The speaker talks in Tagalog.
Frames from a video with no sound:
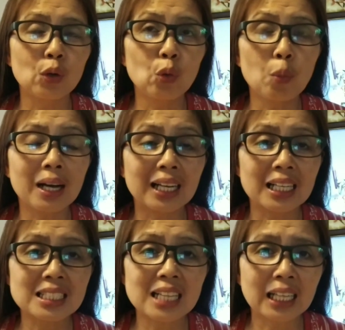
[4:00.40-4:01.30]
lumang
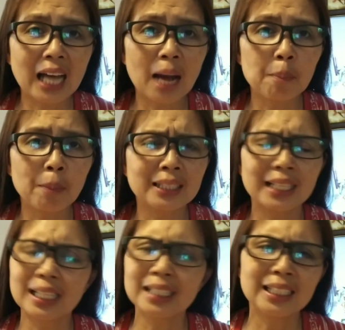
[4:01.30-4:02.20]
kasangkapan
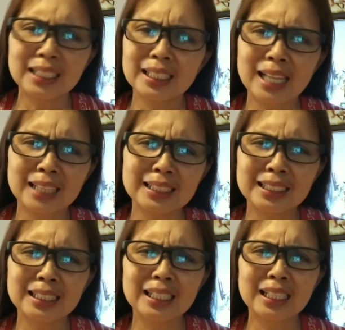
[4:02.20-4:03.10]
na hindi na
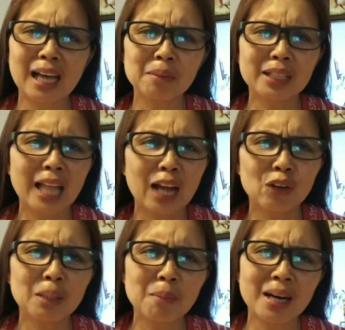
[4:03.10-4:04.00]
natin ginagamit,
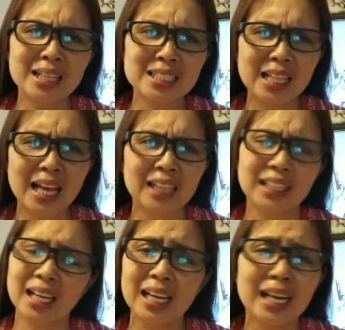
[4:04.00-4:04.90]
lalo na mga
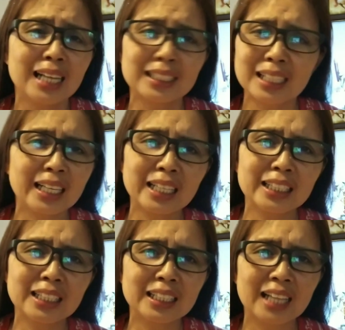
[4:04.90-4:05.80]
sirana,
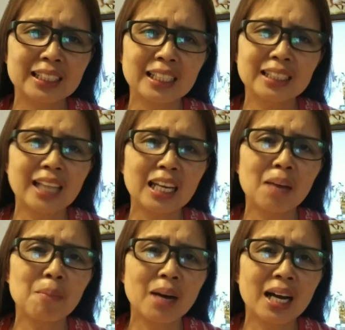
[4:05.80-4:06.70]
tanggalin na natin
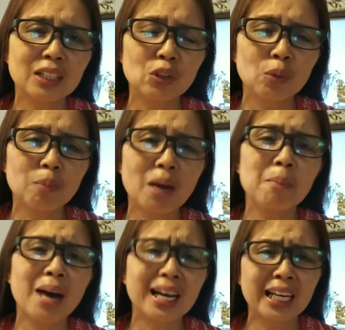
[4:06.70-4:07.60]
dahil ang mga yung
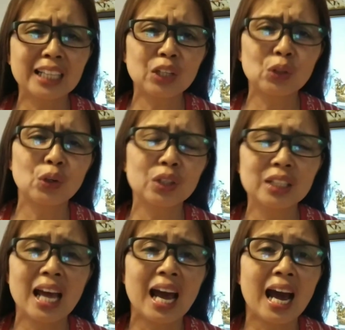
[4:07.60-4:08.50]
mga bagay na yon
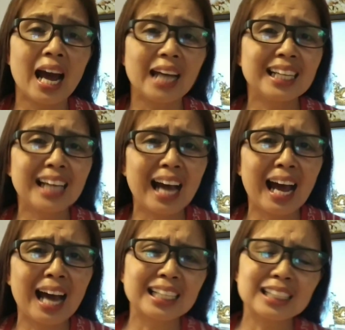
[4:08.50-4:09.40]
ay
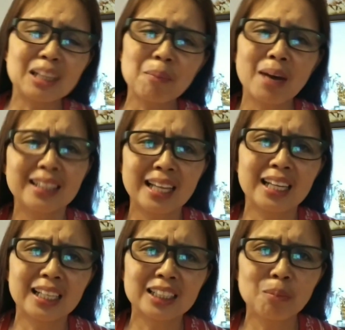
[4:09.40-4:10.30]
nag-aakit ng mga
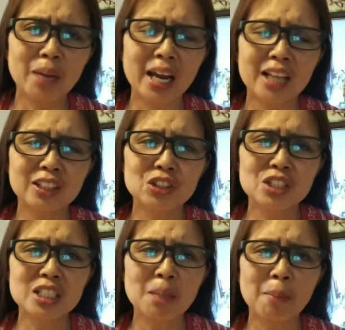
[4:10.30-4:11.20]
negative
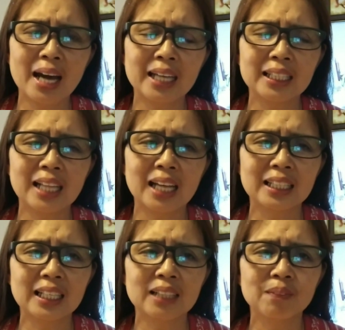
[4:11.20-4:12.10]
energy sa bahay
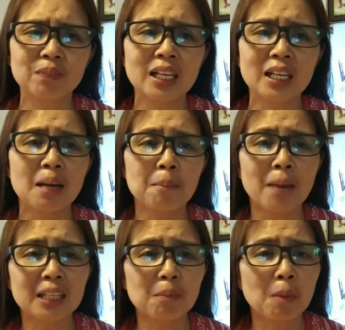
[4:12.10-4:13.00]
natin
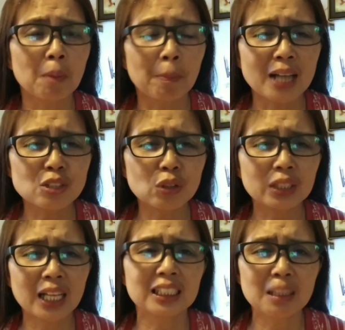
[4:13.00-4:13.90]
para
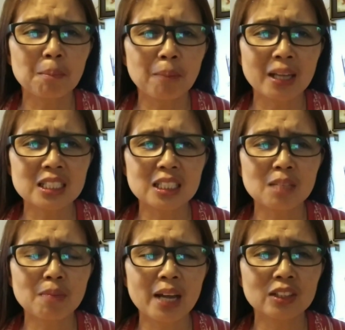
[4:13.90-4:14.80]
mapapasok natin ang
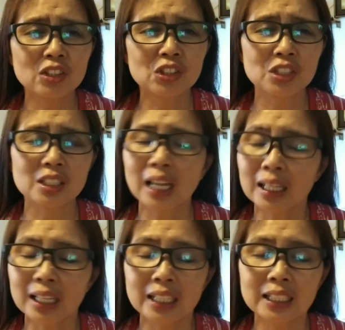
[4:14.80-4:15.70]
positive energy,
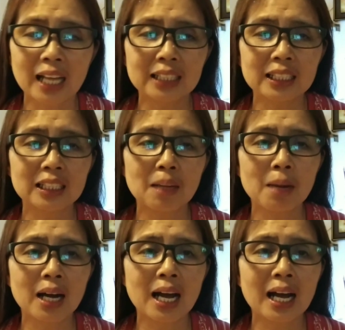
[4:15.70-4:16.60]
tanggalin natin ang
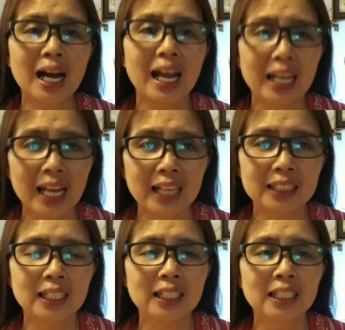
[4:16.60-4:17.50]
mga kalat,
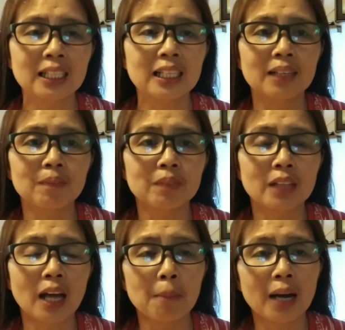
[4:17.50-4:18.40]

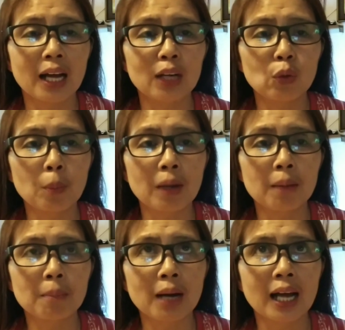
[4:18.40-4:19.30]
ang mga
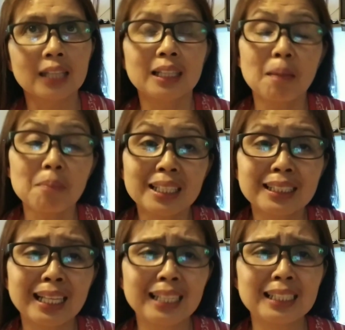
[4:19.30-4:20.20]
lumang mga damit
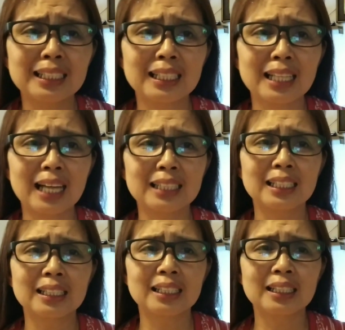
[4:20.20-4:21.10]
na hindi na
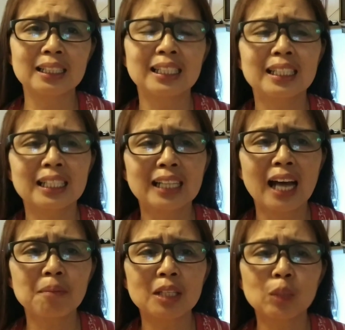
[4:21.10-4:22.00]
natin
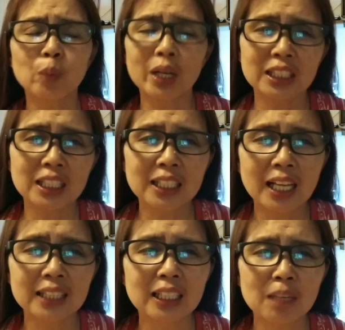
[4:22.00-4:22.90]
ginagamit, pwede na
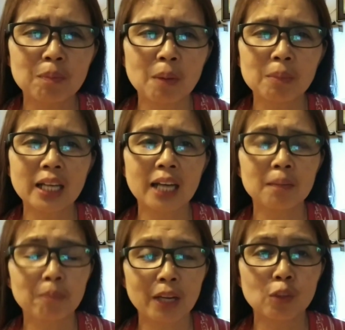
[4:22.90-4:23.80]
natin
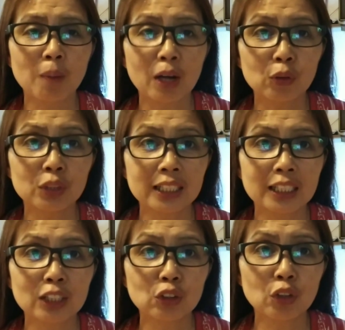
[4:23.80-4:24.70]
ipamigay, pero bago
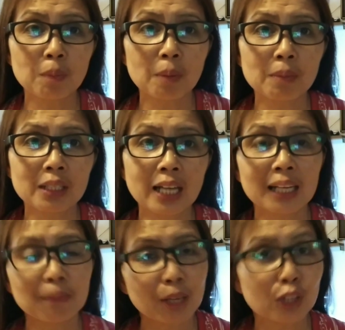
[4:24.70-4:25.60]
natin to
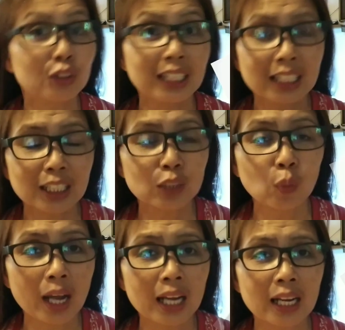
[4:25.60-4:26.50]
ipamigay, meron ding
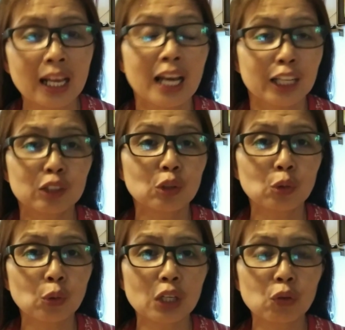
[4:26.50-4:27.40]
ritual.
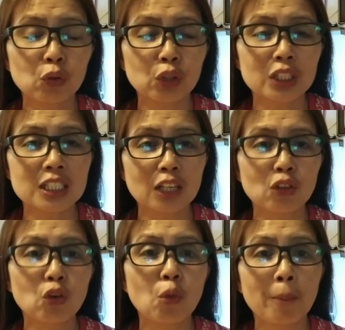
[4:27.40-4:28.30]
Ituturo ko rin
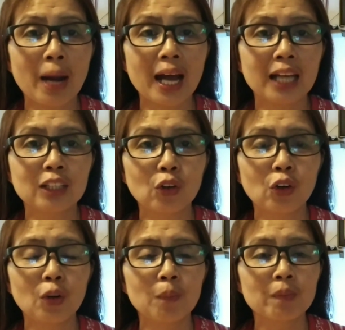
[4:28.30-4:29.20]
sa'yo kung
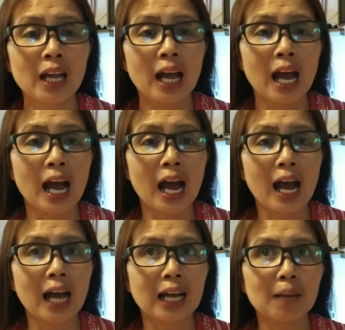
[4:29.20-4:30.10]
paano
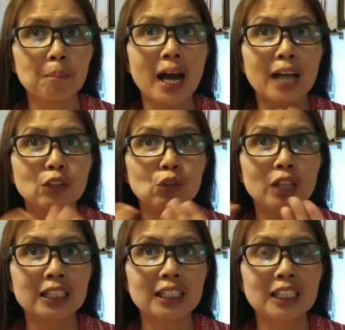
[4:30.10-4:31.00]
paano
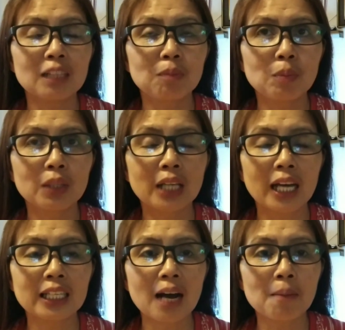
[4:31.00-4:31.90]
natin
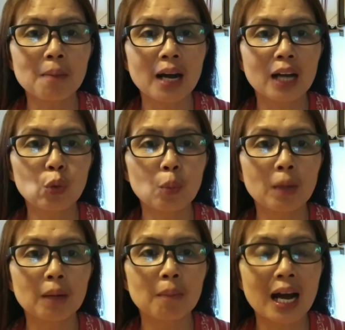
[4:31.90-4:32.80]
ibibigay ang mga
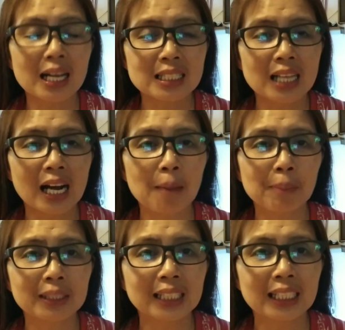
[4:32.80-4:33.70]
lumang mga
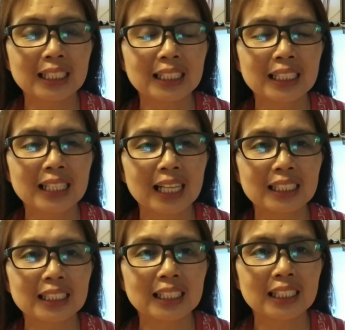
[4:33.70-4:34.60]
kasangkapan na hindi na
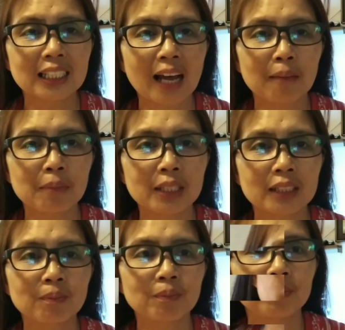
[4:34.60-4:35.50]
natin ginagamit.
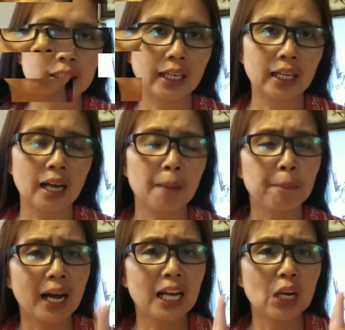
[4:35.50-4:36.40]
Okay. Eh, ang
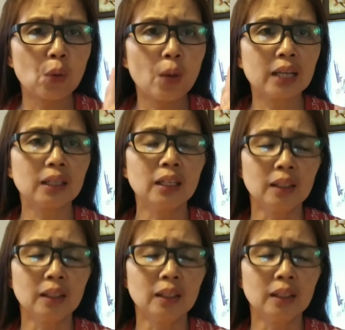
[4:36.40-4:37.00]
pangalawang